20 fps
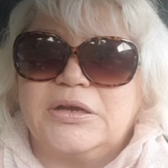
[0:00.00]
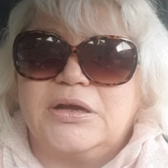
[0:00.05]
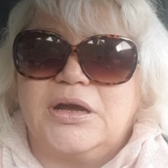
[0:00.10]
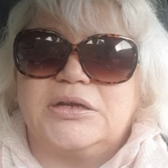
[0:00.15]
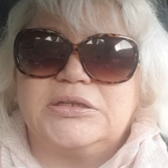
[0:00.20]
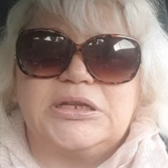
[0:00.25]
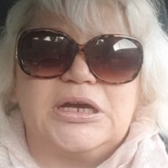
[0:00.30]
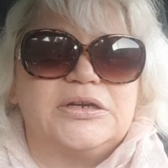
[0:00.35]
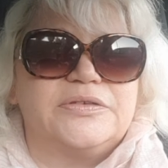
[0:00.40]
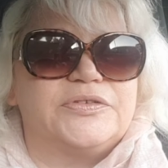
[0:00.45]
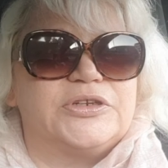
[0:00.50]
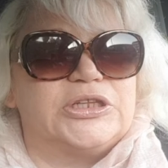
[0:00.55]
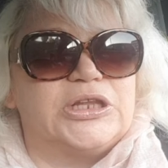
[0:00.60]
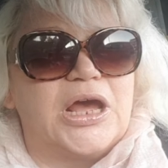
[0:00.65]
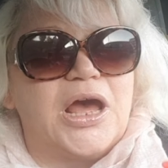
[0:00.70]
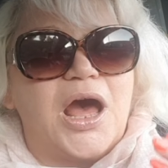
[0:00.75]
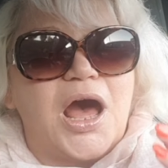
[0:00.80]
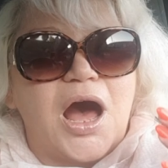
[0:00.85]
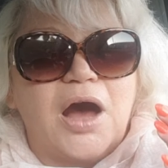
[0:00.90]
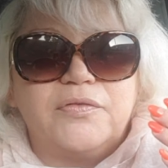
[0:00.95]
она говорит,
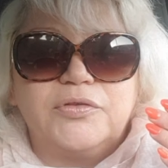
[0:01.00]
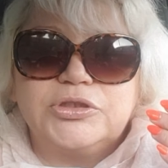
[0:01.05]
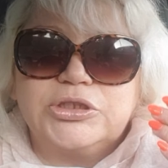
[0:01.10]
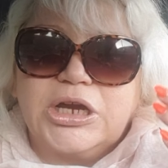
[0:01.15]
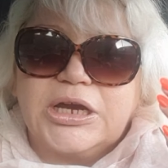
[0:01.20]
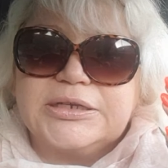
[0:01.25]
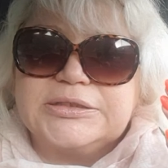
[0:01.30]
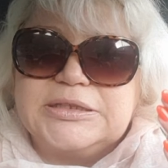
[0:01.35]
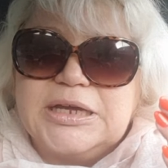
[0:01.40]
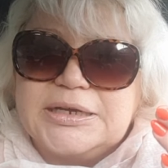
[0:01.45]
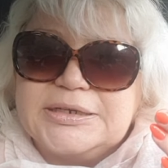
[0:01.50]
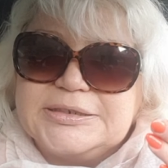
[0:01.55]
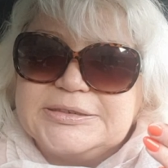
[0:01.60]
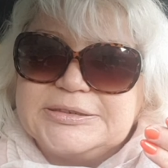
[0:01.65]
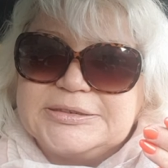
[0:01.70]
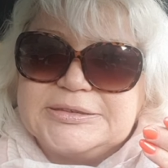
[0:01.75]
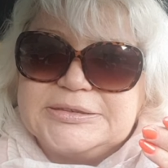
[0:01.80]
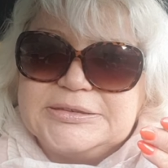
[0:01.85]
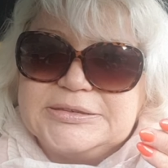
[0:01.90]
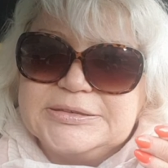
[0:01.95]
а вот когда
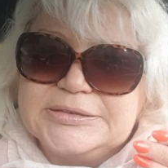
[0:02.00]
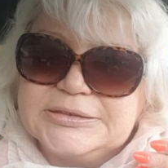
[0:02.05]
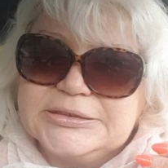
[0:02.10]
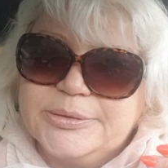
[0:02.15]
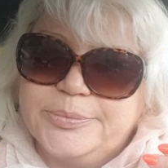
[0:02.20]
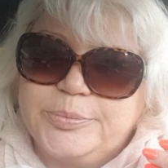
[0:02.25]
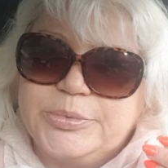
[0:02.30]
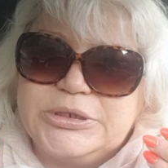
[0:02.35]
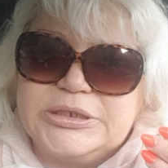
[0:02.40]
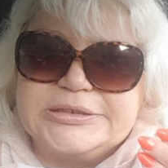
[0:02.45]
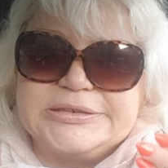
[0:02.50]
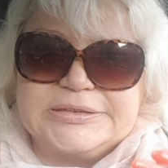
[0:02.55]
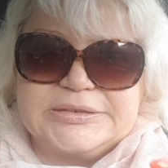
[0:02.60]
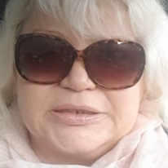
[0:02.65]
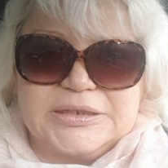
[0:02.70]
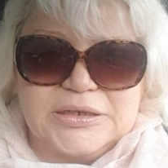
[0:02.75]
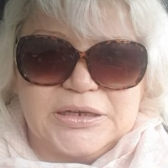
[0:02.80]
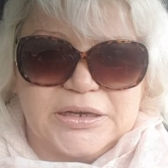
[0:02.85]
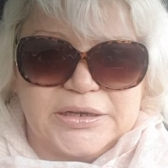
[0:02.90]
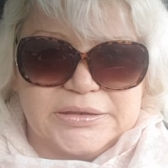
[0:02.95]
ресницы
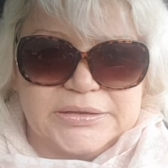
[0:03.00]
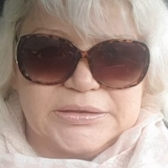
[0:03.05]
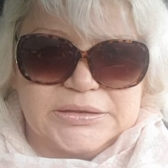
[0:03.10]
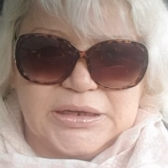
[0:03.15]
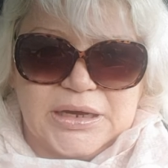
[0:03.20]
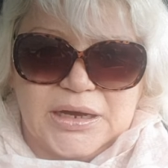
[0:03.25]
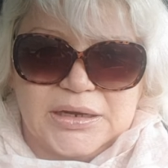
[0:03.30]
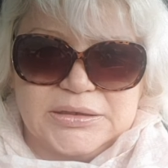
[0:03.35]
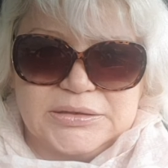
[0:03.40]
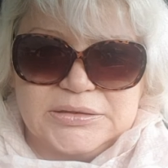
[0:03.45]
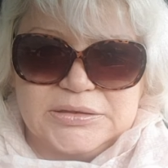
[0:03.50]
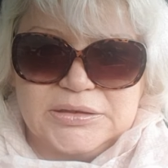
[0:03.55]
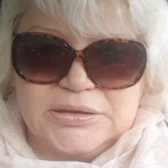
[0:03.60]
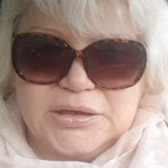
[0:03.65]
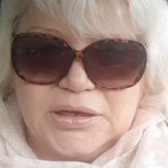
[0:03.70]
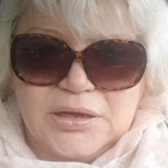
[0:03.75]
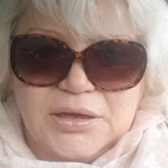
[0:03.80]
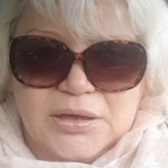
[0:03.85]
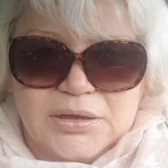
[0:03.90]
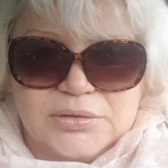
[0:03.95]
близкий контакт,
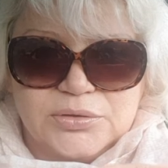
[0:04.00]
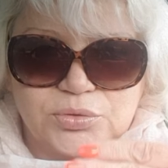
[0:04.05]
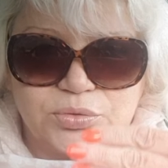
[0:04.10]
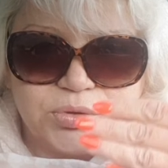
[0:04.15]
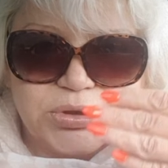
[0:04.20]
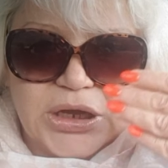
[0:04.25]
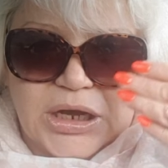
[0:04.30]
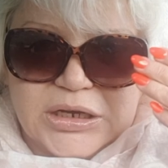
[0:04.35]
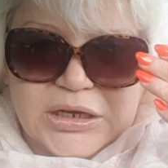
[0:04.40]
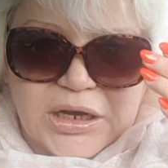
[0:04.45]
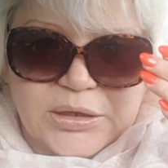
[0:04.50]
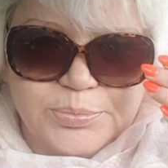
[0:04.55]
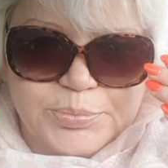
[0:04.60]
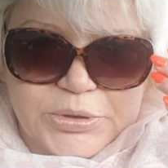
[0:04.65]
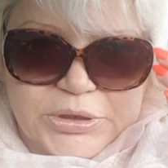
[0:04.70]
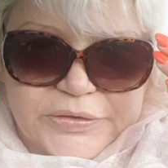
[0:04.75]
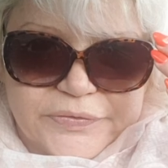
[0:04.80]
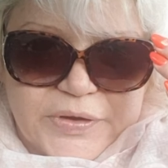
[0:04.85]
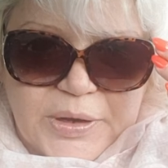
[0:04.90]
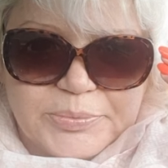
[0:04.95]
ну, я как
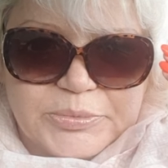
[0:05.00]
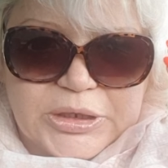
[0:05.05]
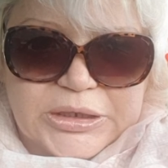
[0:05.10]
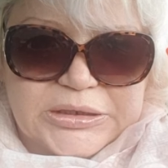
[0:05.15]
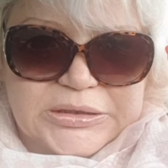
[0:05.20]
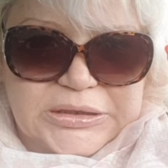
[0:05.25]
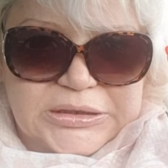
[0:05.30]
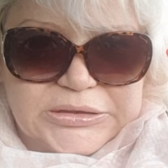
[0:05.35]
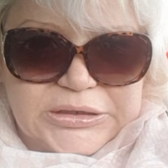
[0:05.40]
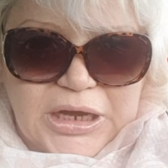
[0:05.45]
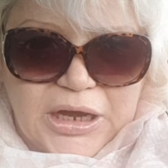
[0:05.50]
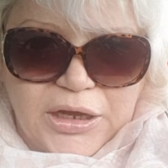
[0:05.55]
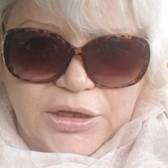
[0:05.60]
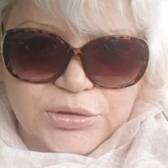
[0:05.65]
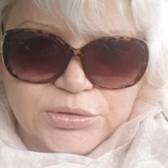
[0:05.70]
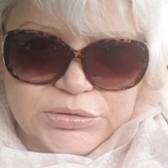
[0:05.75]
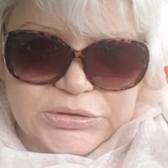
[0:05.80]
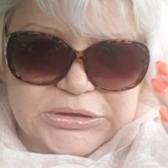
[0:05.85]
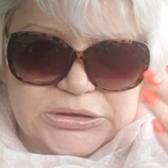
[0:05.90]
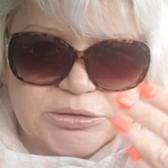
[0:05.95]
бы к вам
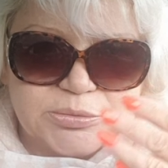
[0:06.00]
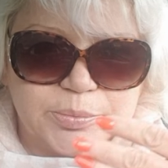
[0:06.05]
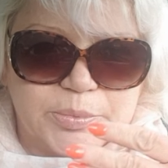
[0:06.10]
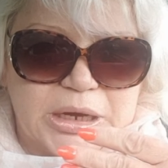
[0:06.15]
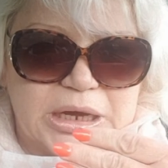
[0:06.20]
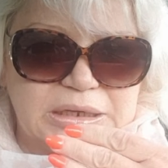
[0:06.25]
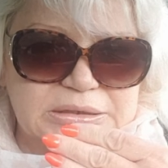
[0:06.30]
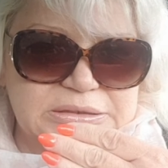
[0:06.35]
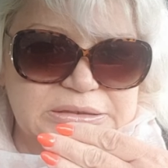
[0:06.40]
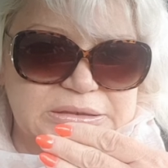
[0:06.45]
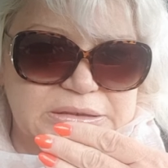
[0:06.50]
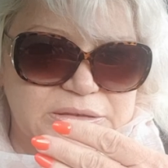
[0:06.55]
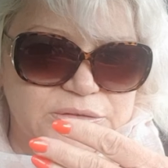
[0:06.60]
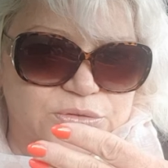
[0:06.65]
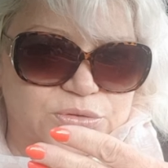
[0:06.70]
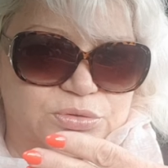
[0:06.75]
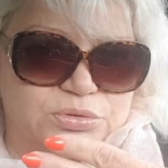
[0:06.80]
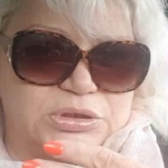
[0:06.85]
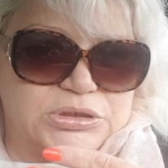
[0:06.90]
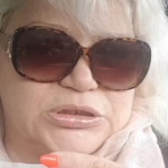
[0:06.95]
наклоняюсь, и маски,
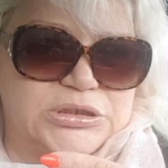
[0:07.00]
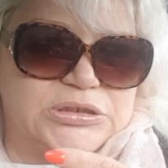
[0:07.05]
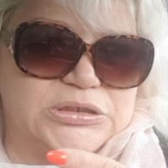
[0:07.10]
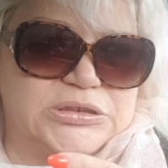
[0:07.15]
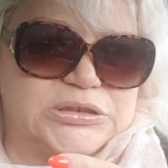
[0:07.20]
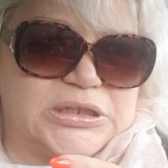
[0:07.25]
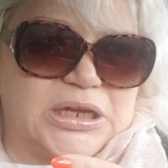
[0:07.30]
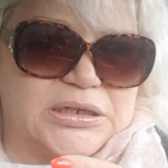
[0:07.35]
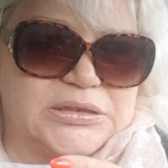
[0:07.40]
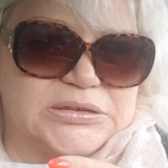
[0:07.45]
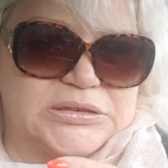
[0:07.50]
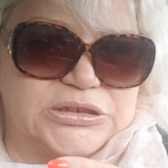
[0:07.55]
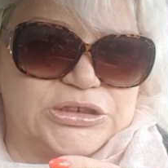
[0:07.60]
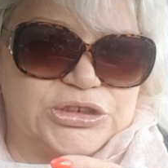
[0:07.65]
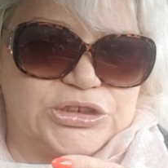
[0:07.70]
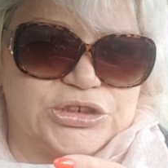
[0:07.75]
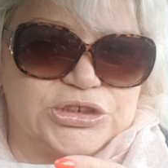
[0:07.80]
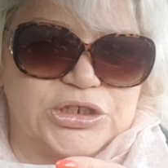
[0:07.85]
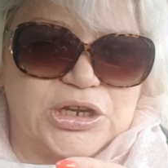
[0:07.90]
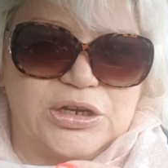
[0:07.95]
ну, они не так
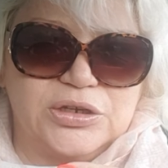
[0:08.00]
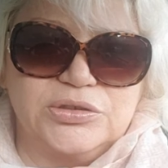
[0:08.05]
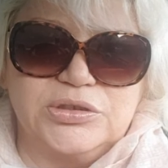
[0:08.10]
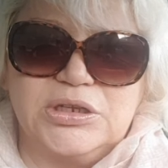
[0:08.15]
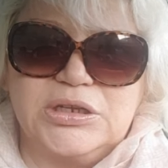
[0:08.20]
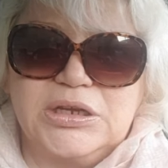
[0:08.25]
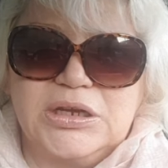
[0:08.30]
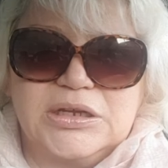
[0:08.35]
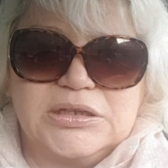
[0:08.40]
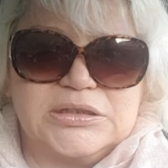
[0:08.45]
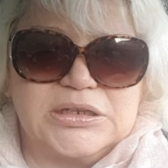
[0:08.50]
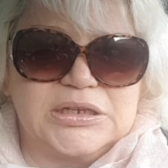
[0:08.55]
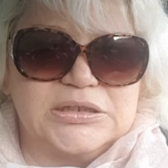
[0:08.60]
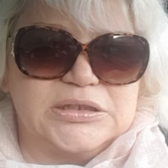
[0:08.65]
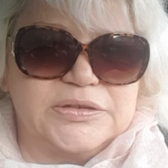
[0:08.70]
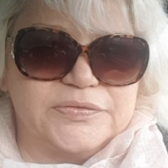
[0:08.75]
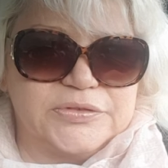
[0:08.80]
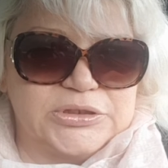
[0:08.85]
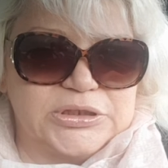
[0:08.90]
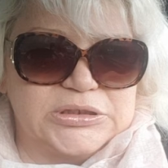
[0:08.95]
защищают.
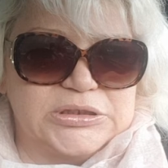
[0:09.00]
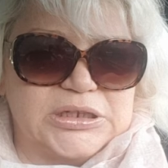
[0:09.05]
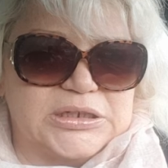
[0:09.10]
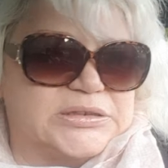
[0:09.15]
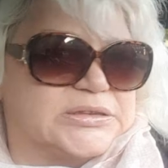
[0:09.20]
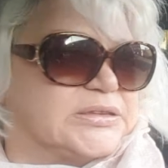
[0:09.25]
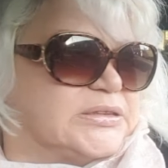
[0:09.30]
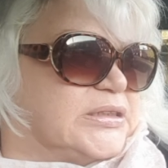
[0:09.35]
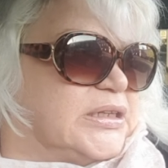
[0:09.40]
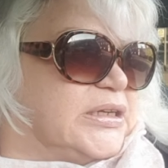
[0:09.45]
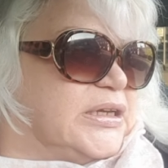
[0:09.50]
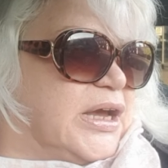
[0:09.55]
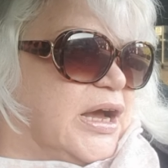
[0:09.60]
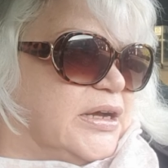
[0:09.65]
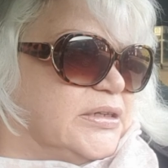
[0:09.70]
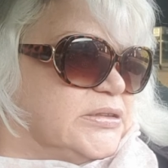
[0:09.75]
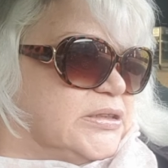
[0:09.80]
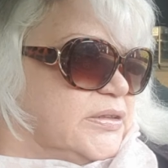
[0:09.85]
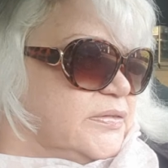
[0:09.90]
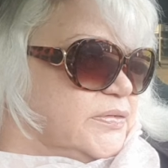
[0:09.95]
Надо вот это
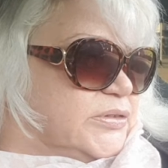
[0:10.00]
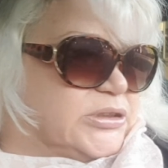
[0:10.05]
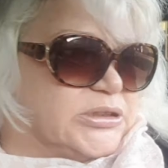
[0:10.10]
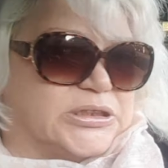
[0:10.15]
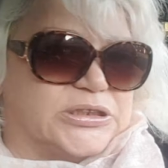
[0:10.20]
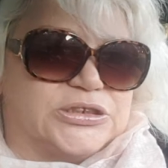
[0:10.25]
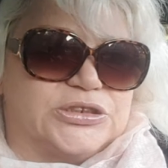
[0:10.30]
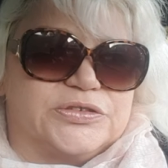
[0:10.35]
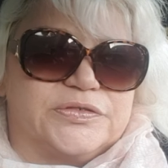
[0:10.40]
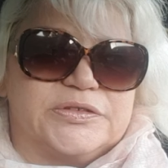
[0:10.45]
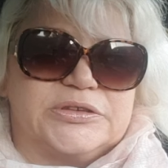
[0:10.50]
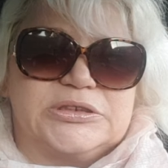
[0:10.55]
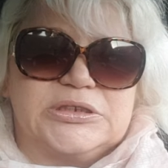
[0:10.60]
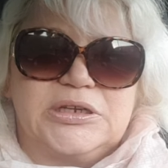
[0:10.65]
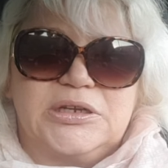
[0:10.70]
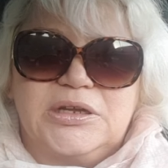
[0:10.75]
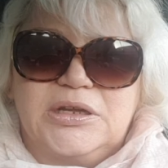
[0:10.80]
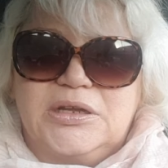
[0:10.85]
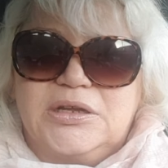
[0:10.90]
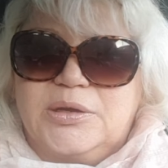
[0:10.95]
расстояние удерживать
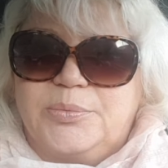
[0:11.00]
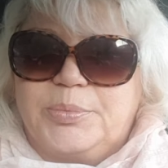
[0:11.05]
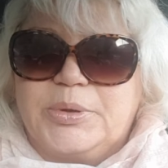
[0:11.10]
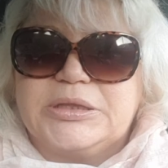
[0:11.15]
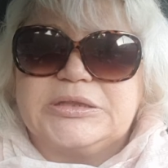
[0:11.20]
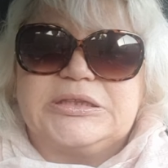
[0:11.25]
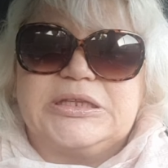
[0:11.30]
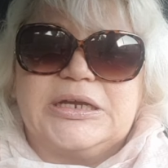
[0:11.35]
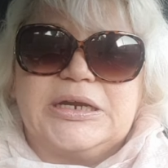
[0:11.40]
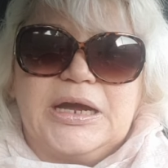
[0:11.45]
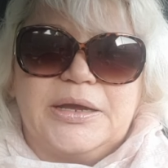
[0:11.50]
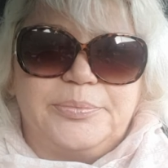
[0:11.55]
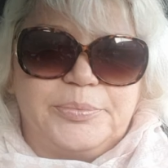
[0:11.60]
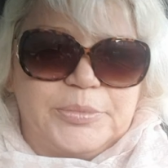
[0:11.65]
Полтора